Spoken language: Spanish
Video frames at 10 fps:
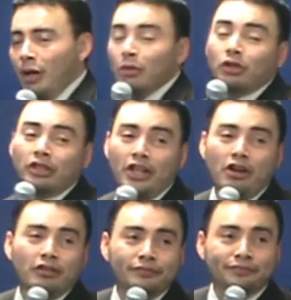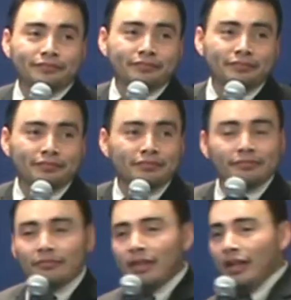¿Cómo sucedió?
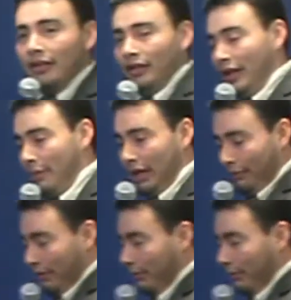Lea más la